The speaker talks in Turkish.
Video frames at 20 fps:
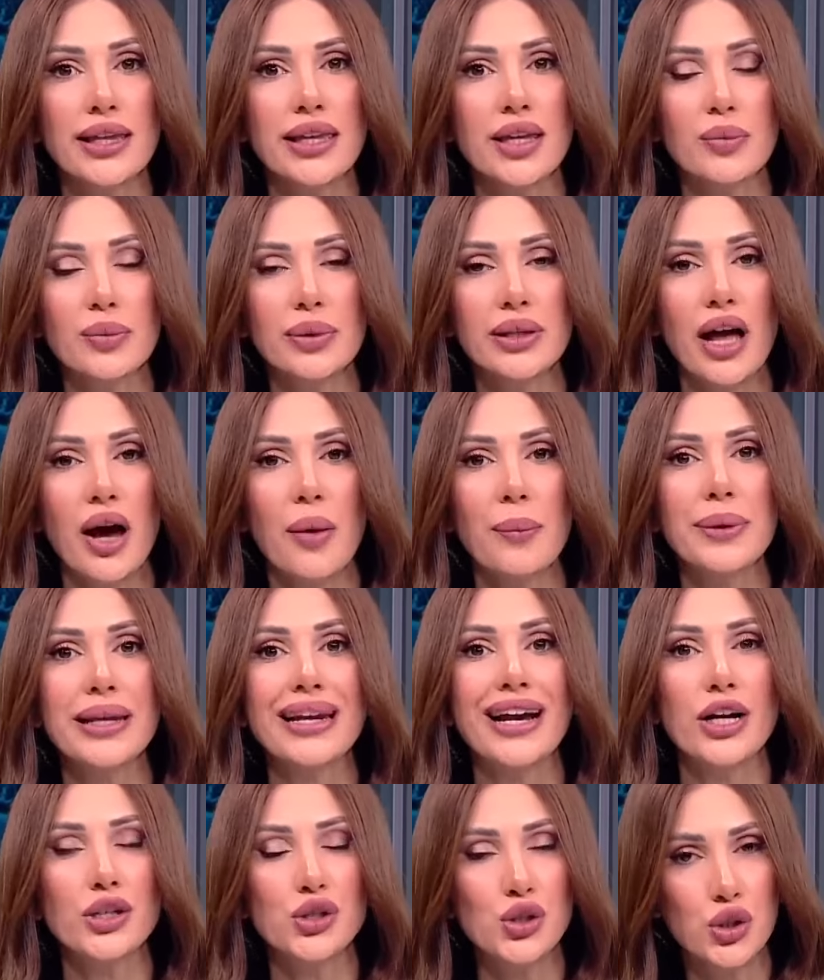yapılan bir
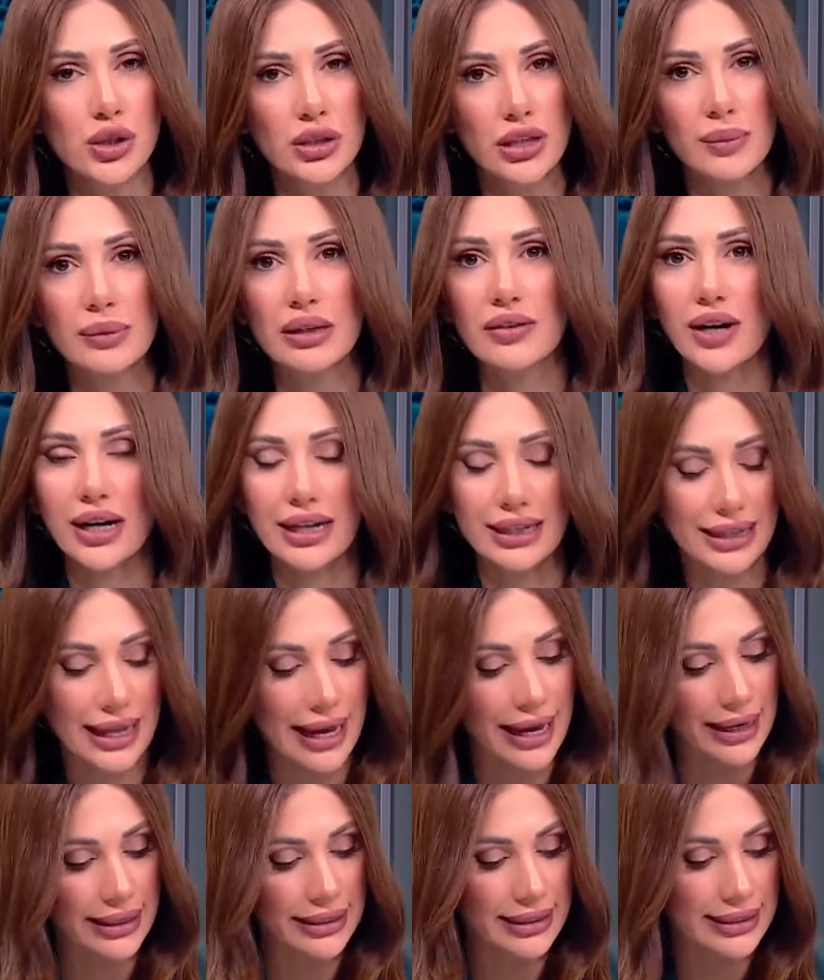açıklama var
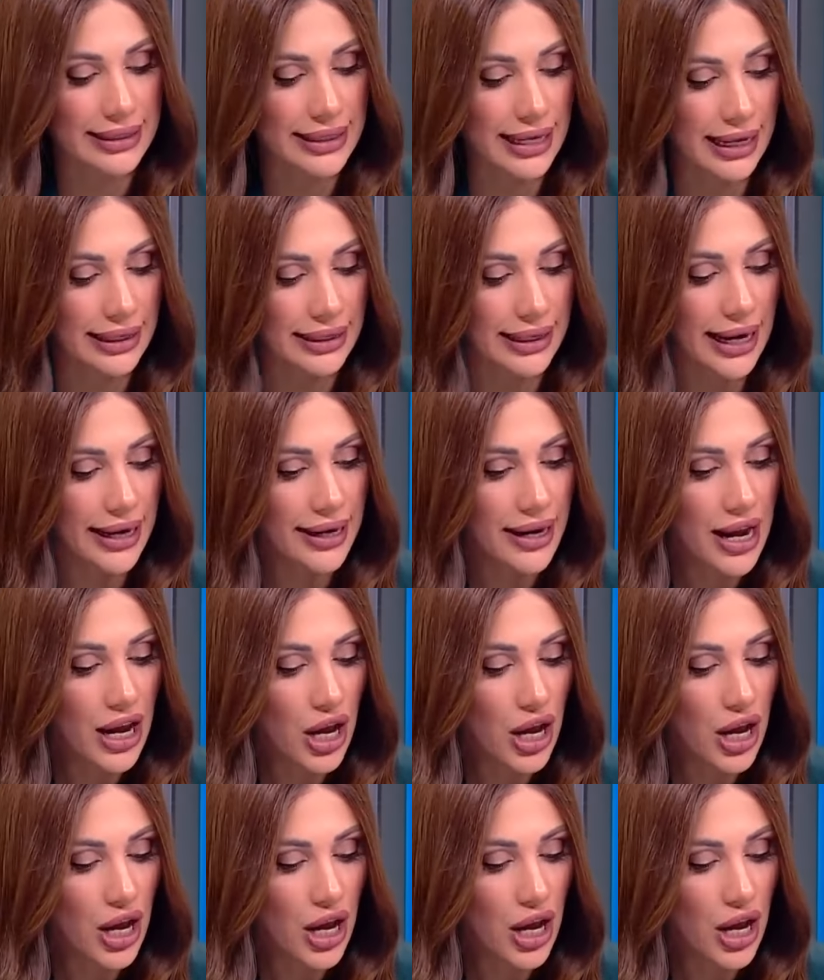değerli izleyenler.